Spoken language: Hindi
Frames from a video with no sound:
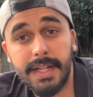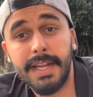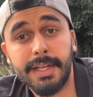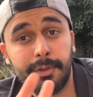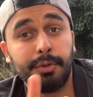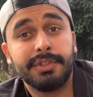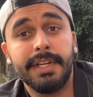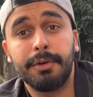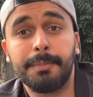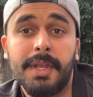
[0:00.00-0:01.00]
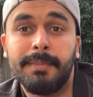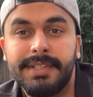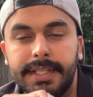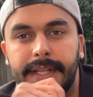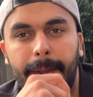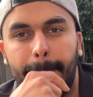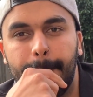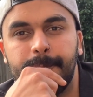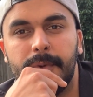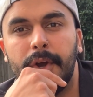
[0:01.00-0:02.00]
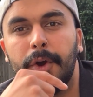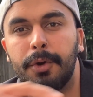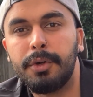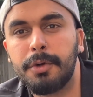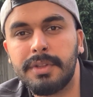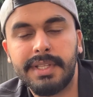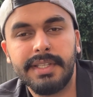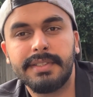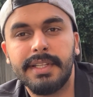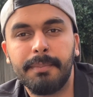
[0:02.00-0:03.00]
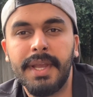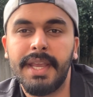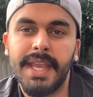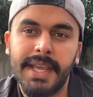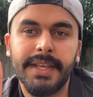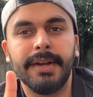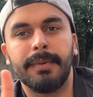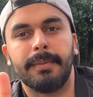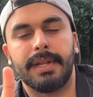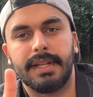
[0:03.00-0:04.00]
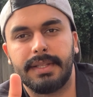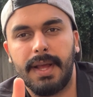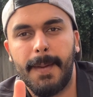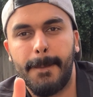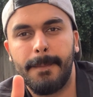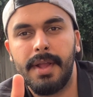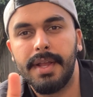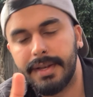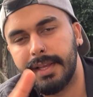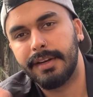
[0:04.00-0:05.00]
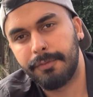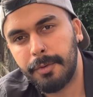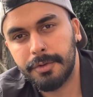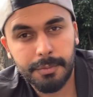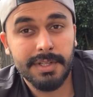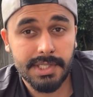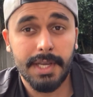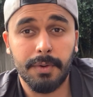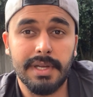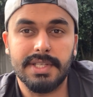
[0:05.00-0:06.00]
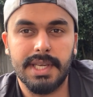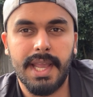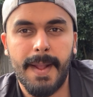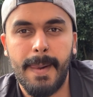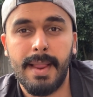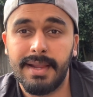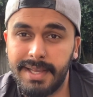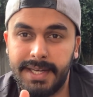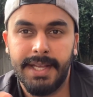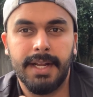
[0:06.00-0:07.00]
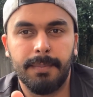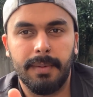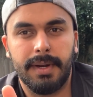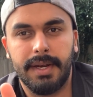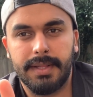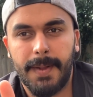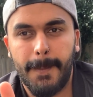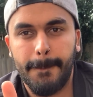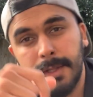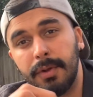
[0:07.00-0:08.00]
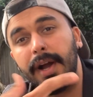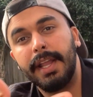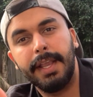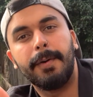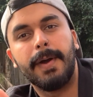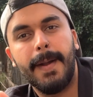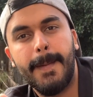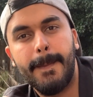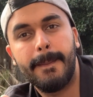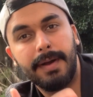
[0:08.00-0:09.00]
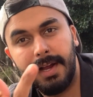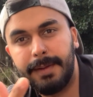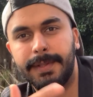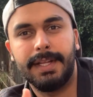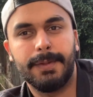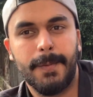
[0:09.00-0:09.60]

लेकिन दूसरे ग्रुप के मज़े थे उनको तीस दिन में एक ही गमला बनाना था लेकिन ऑफकोर्स वो अच्छा ही होना चाहिए लेकिन एक गमला बनाना तो आगे क्या हुआ आगे बताता